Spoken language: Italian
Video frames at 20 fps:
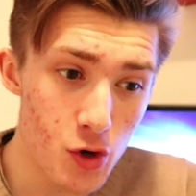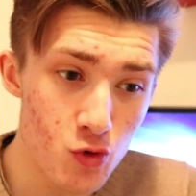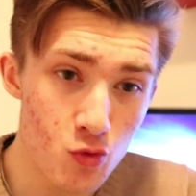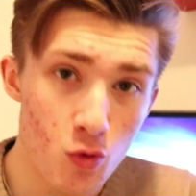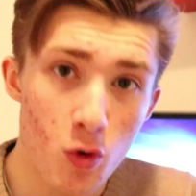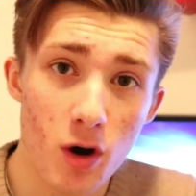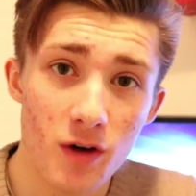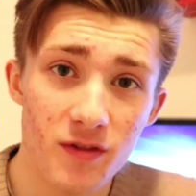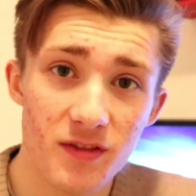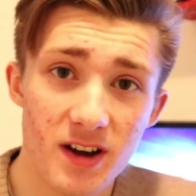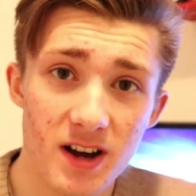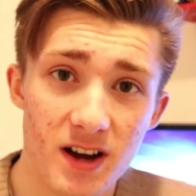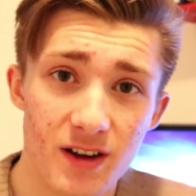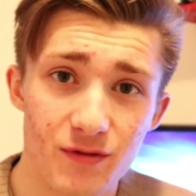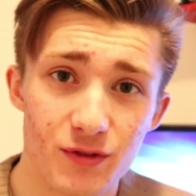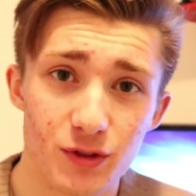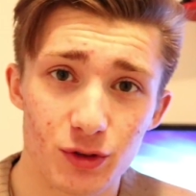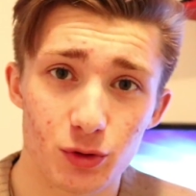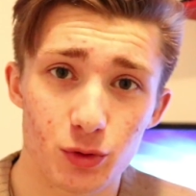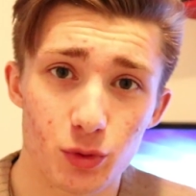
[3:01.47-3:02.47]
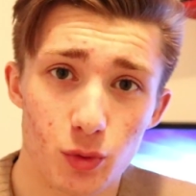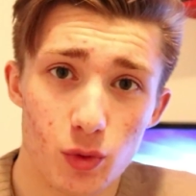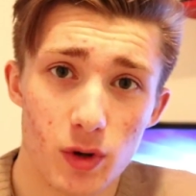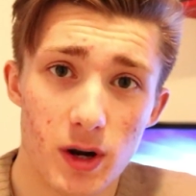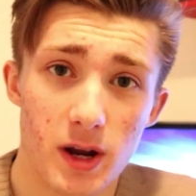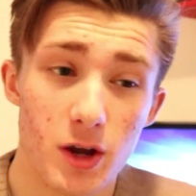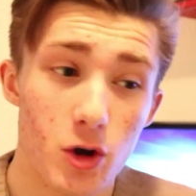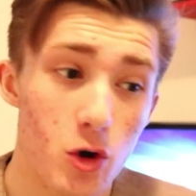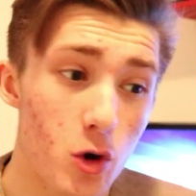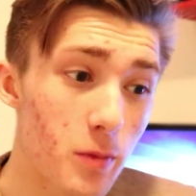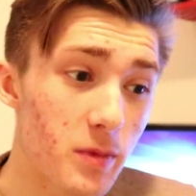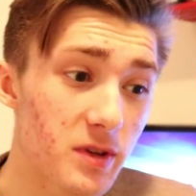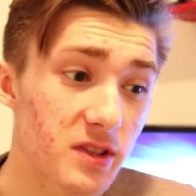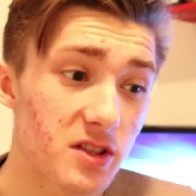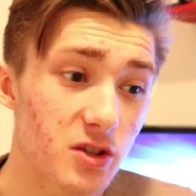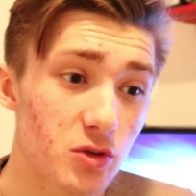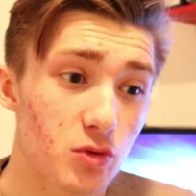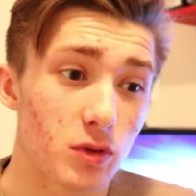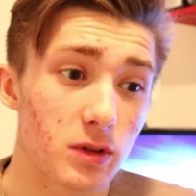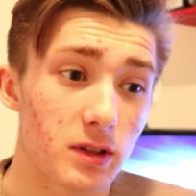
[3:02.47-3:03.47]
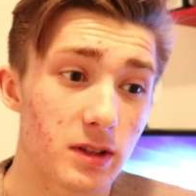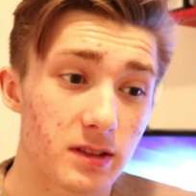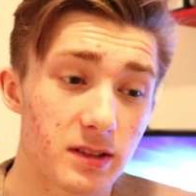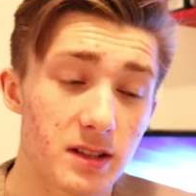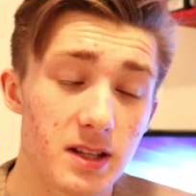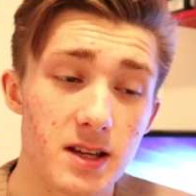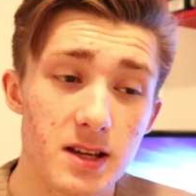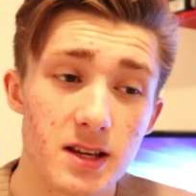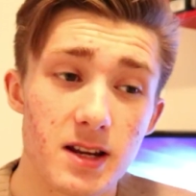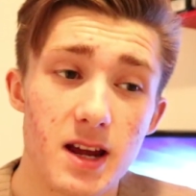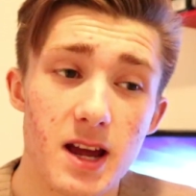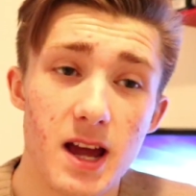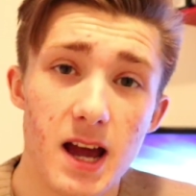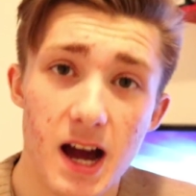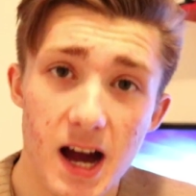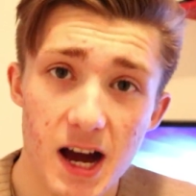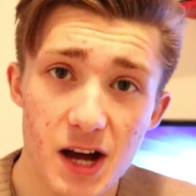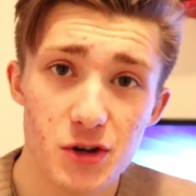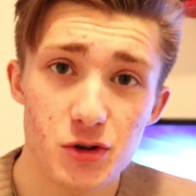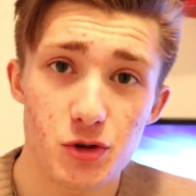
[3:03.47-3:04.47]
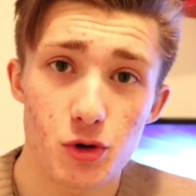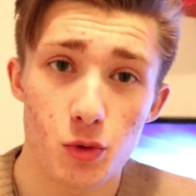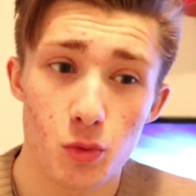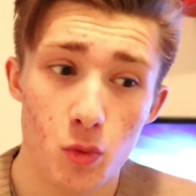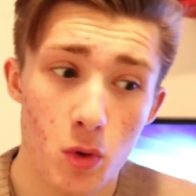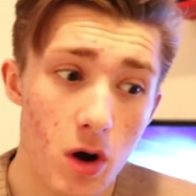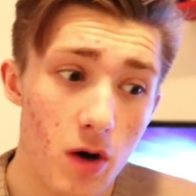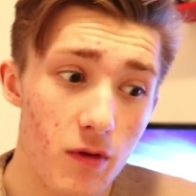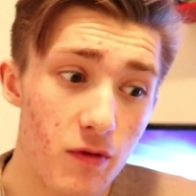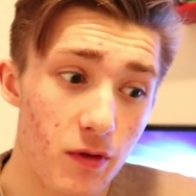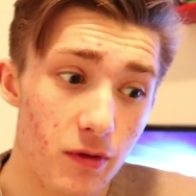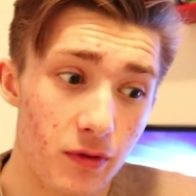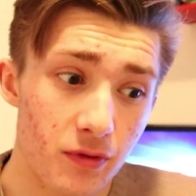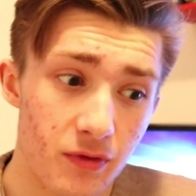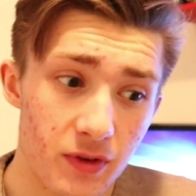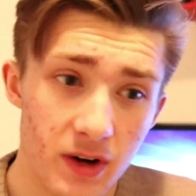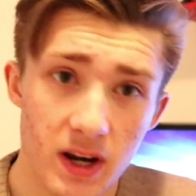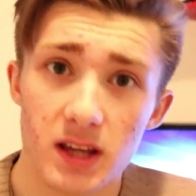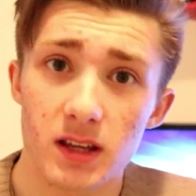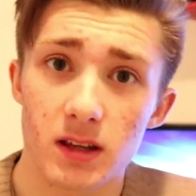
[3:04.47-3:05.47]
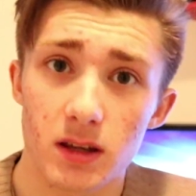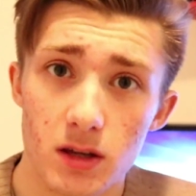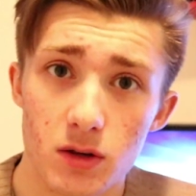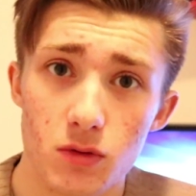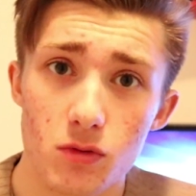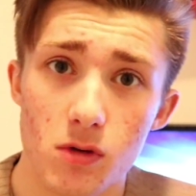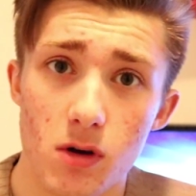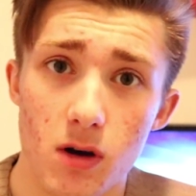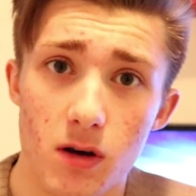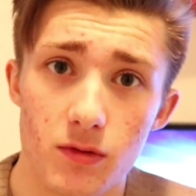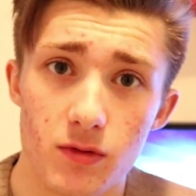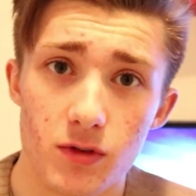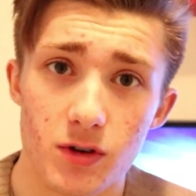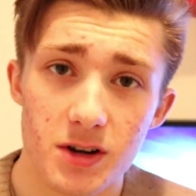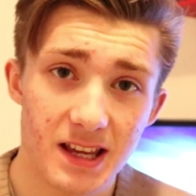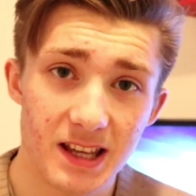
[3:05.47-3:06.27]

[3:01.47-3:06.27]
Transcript: nuova avventura e come si suol dire anno nuovo, Frankie nuovo.